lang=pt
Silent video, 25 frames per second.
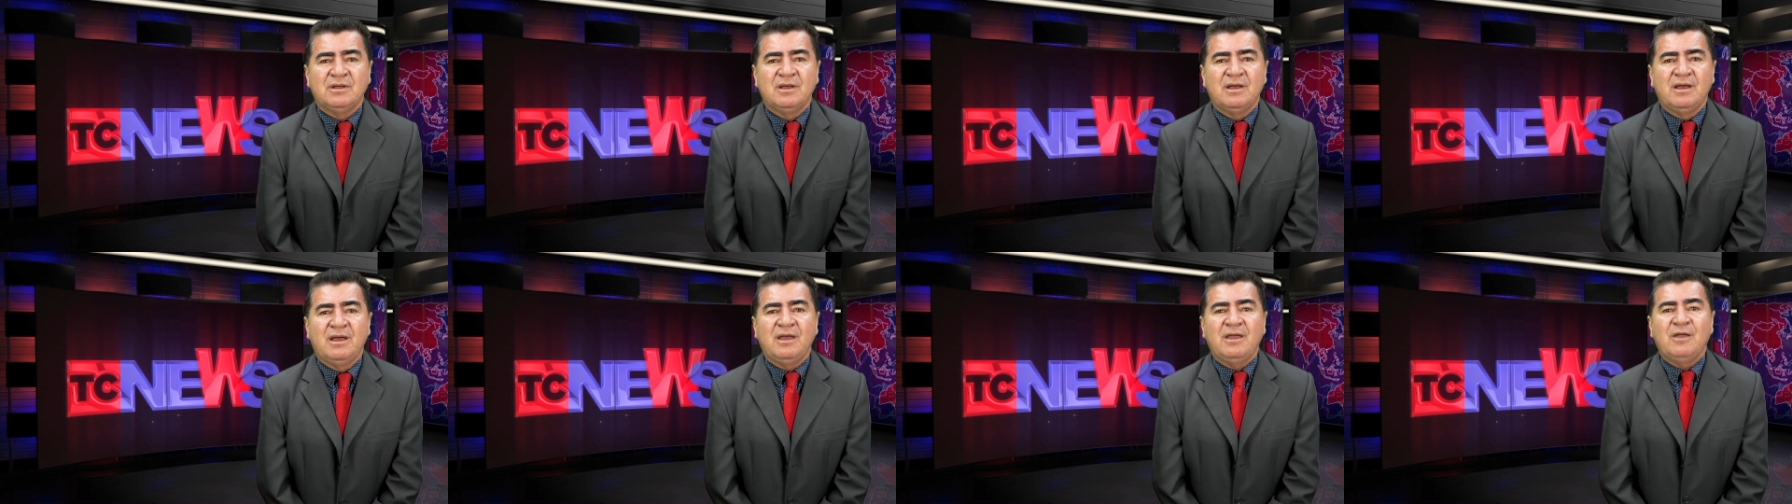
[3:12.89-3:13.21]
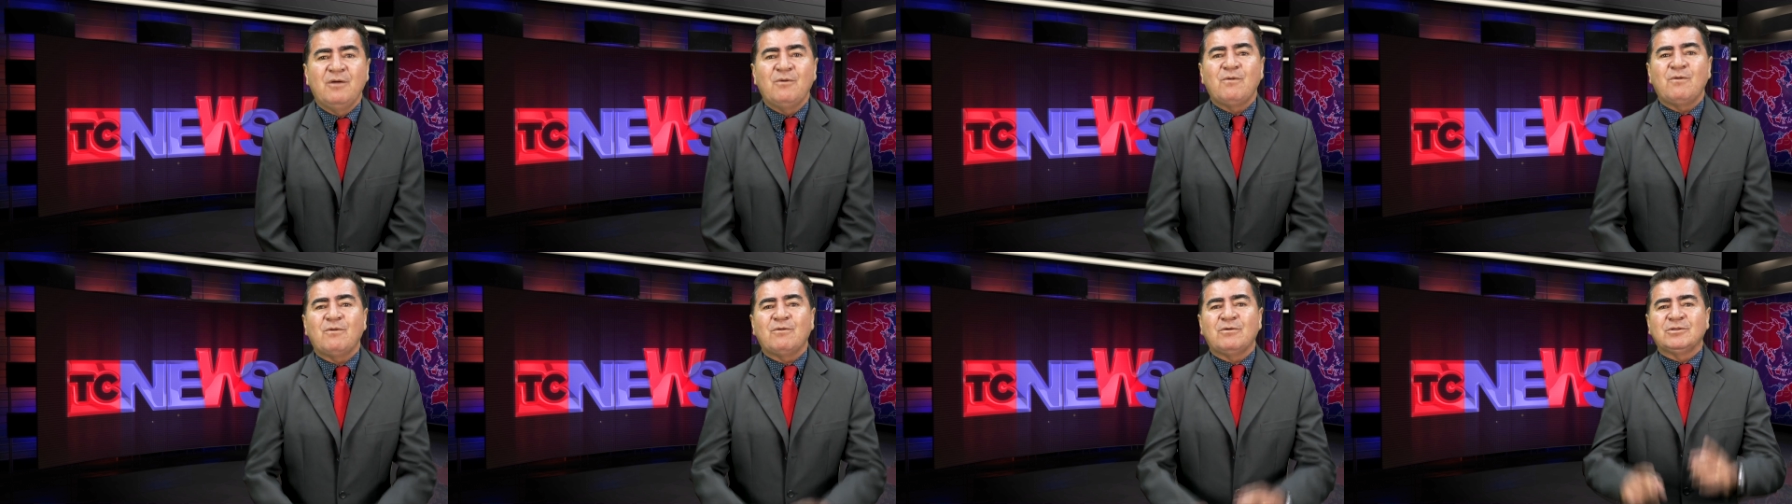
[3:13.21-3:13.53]

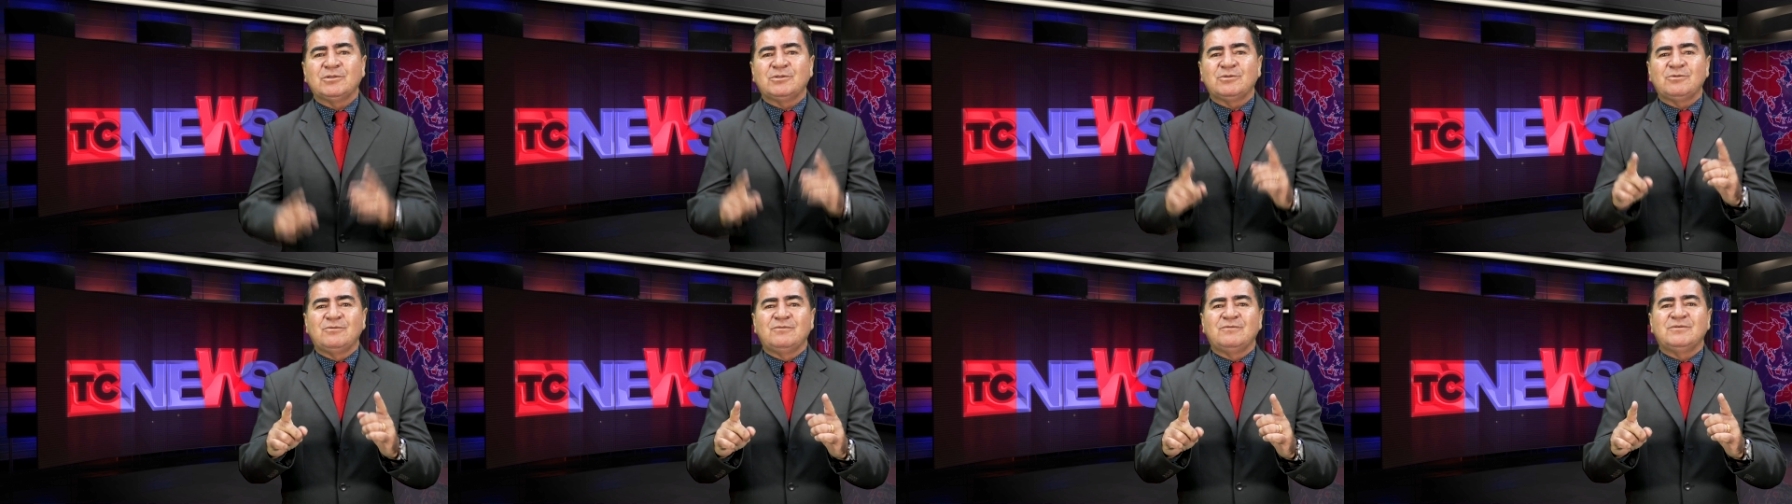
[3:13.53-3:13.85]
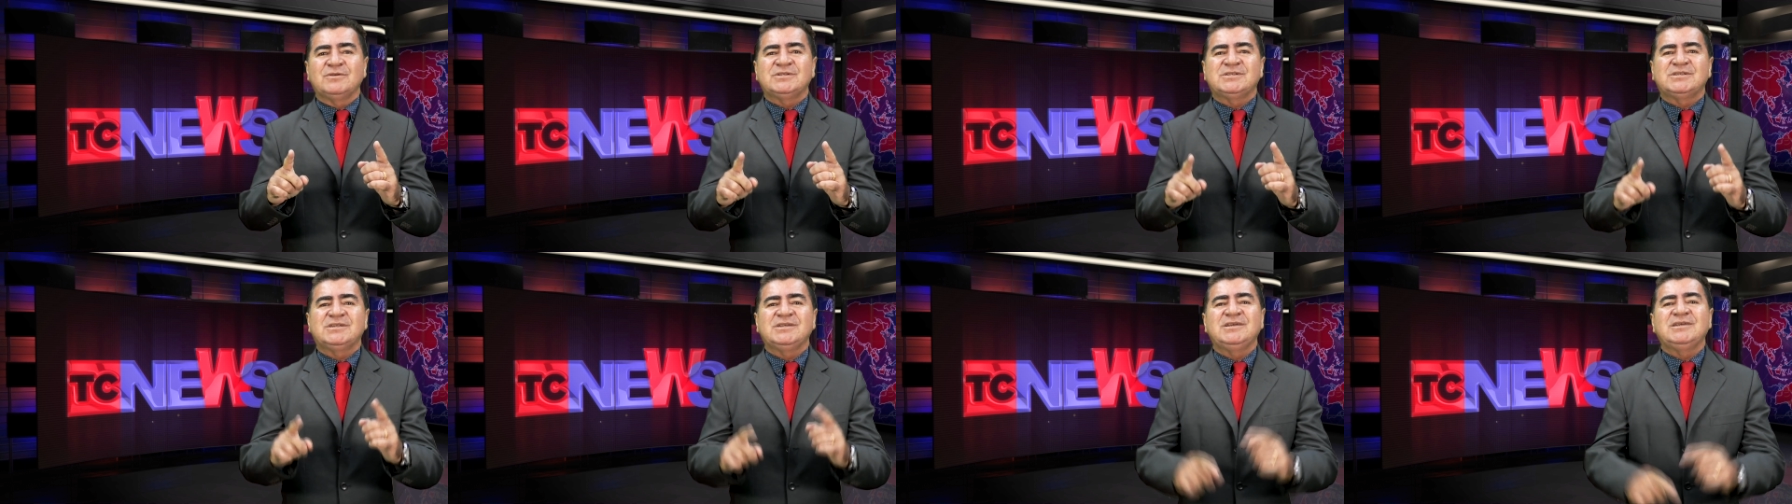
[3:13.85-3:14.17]
Eu conto com
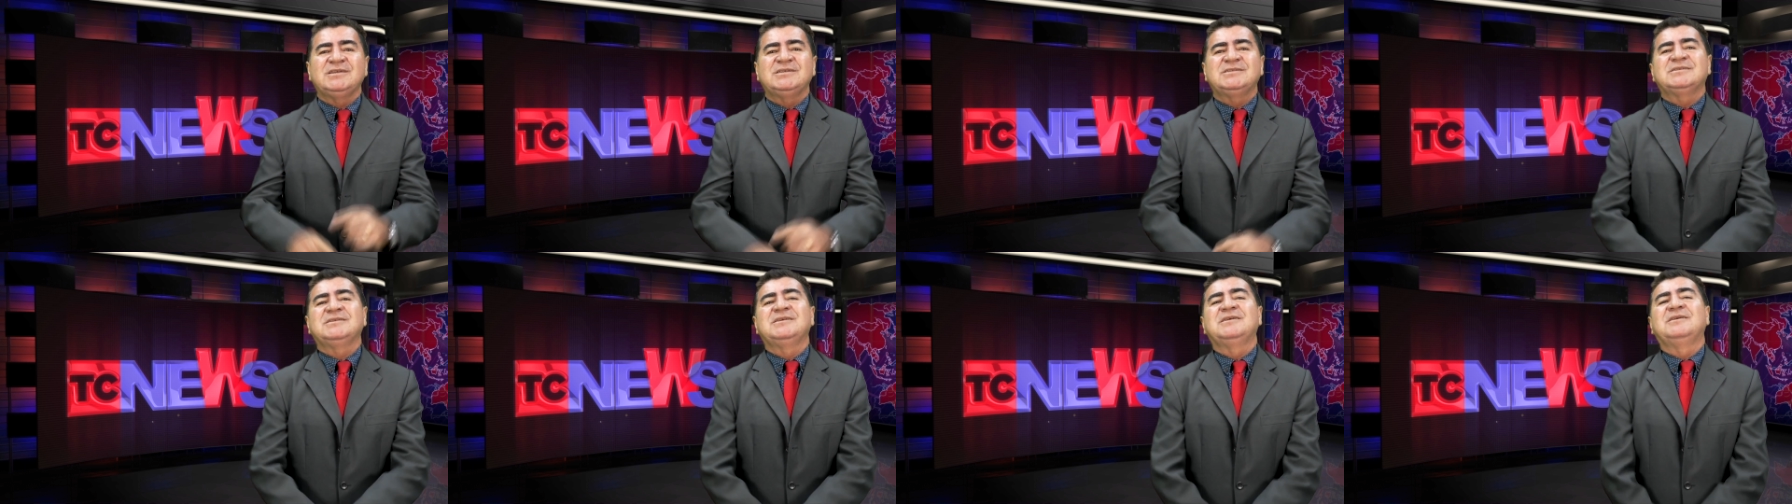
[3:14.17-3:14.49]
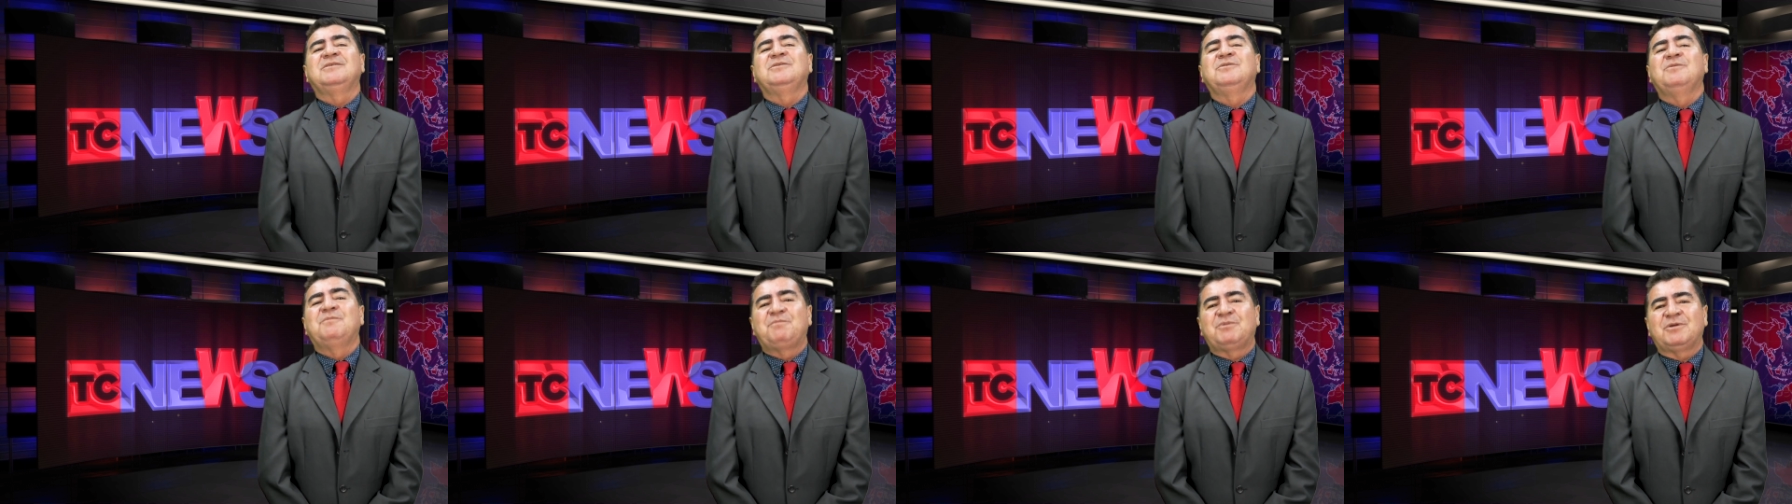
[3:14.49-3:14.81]
vocês
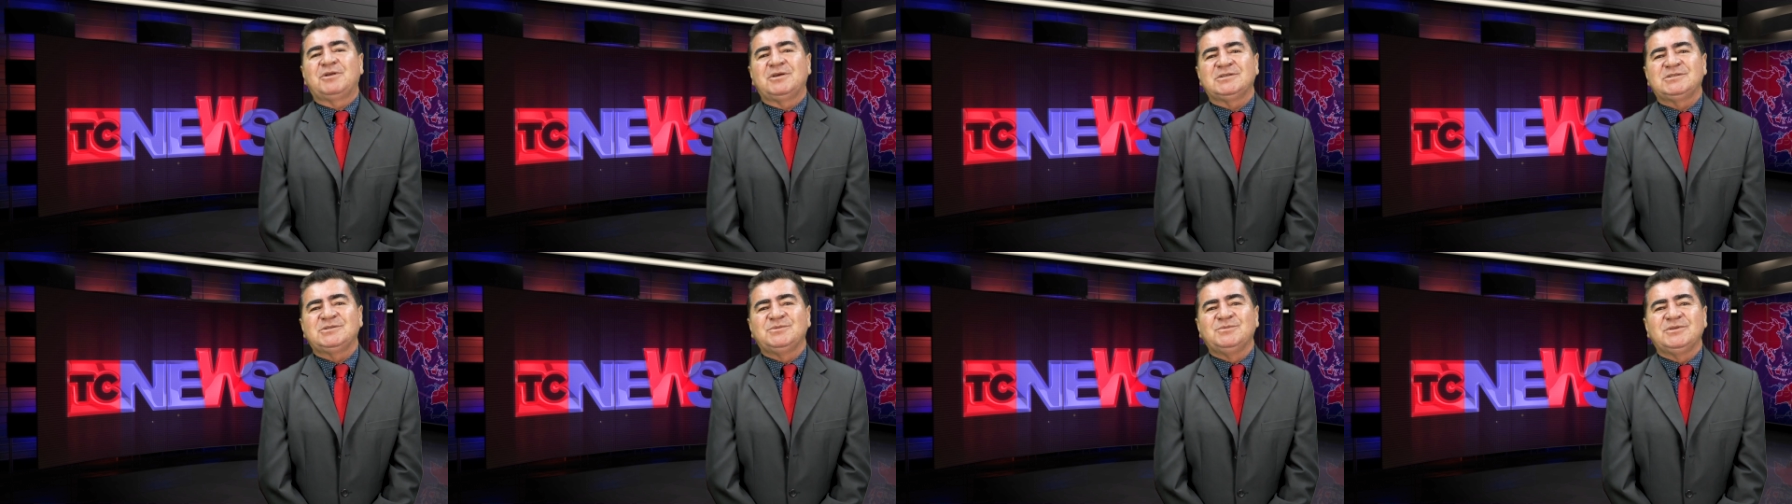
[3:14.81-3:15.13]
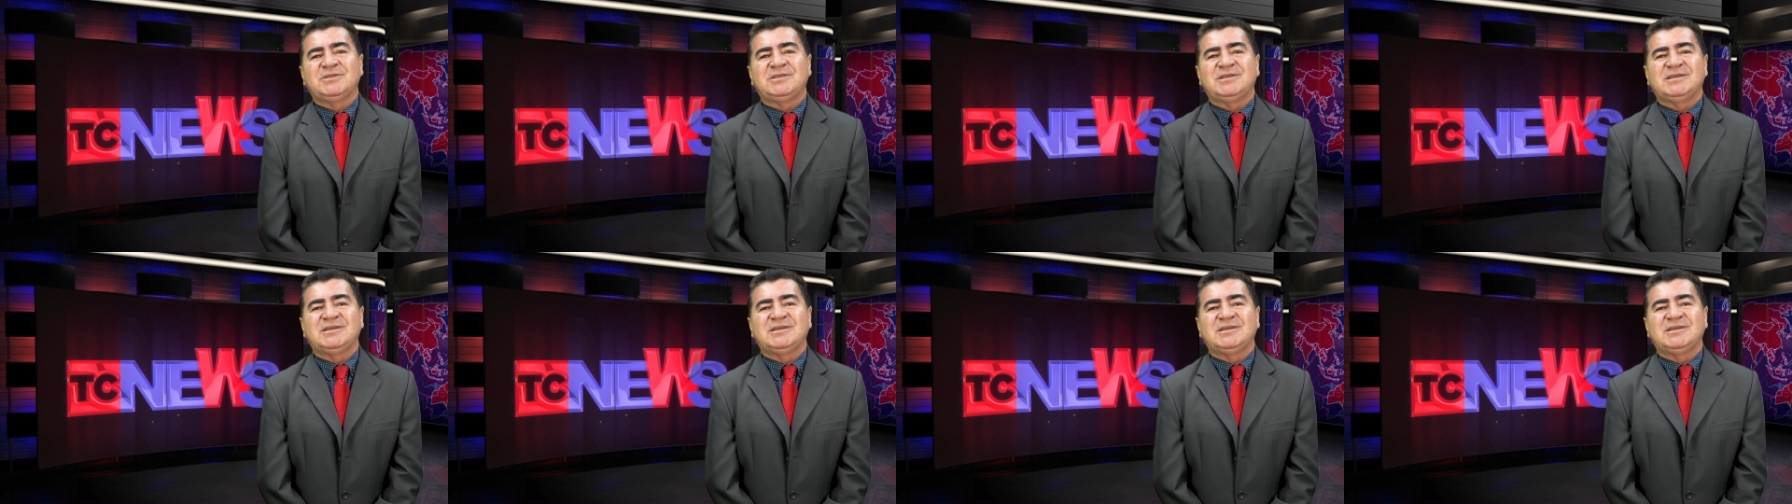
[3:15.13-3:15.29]
no próximo